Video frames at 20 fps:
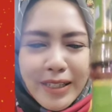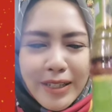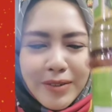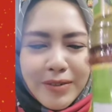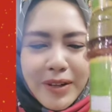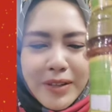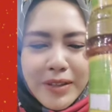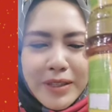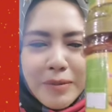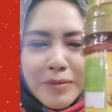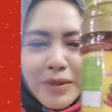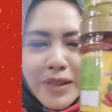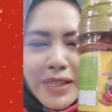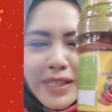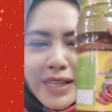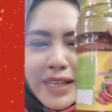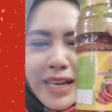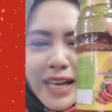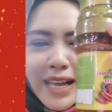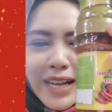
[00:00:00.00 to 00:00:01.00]
wajibnya
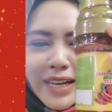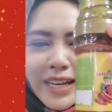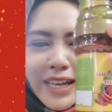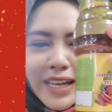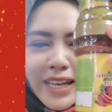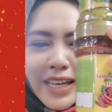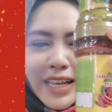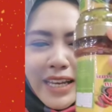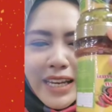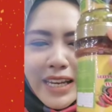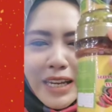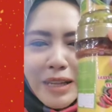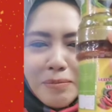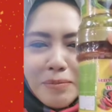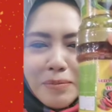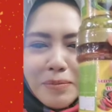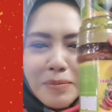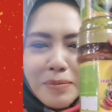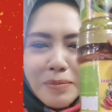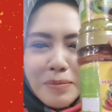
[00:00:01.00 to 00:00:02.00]
segandeng gini nih
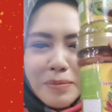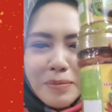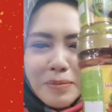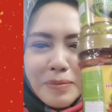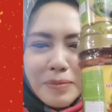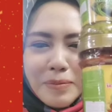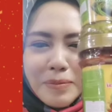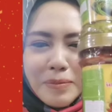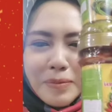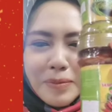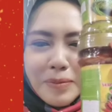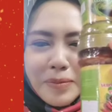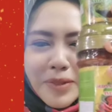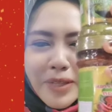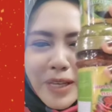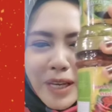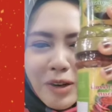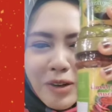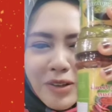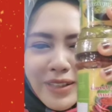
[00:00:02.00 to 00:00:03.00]

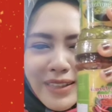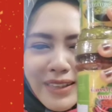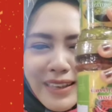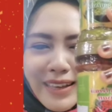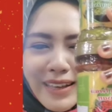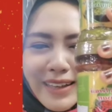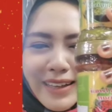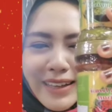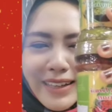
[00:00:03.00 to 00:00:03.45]
check outnya